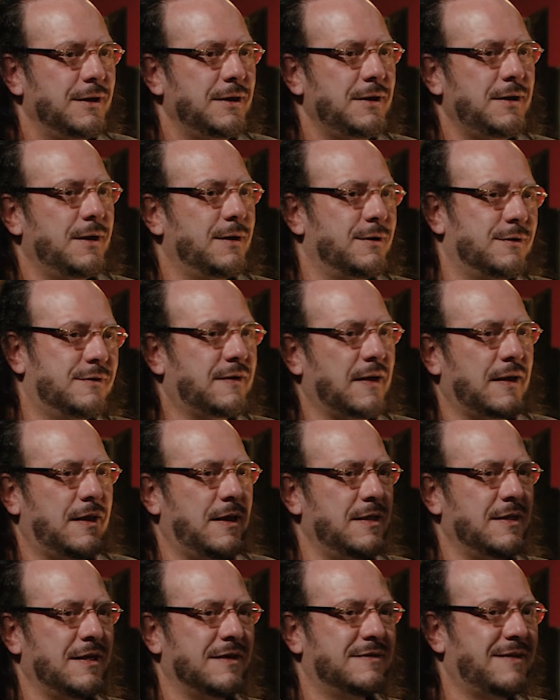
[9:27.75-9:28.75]
Y
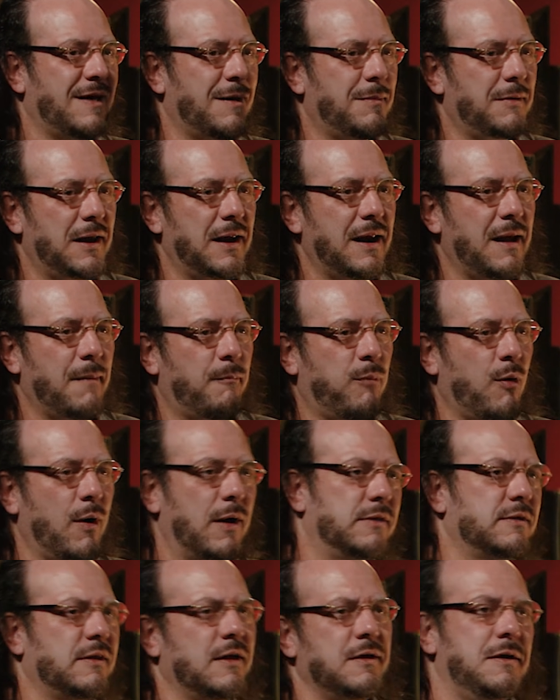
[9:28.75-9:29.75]
enseguida se abre la
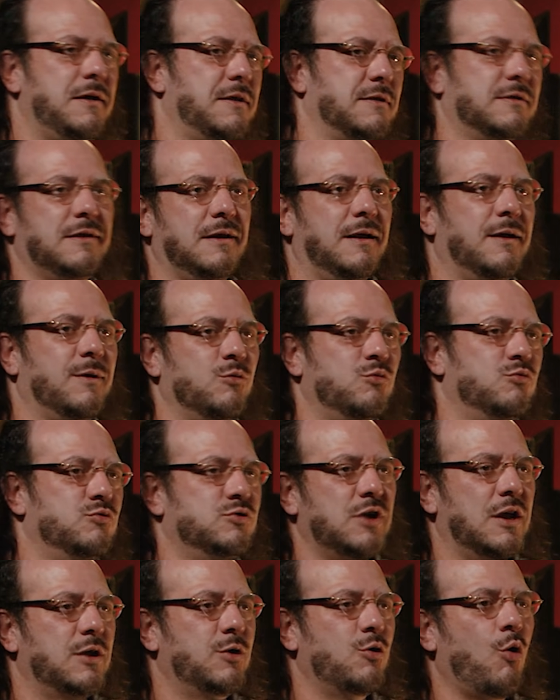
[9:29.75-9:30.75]
puerta y entra un
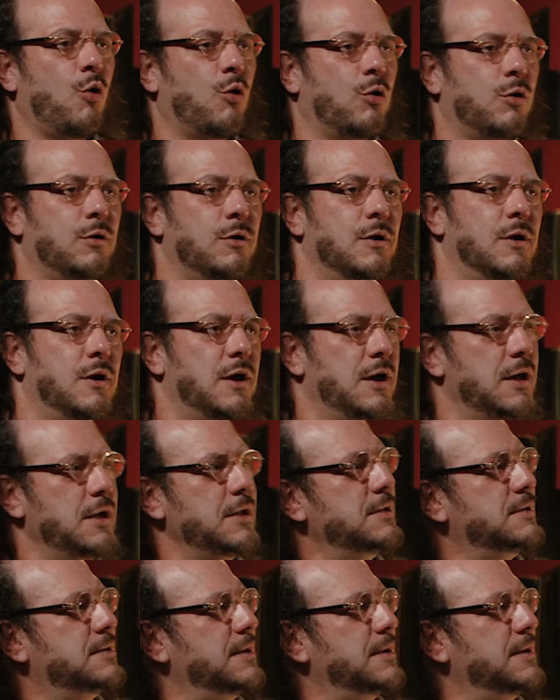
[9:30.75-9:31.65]
señor y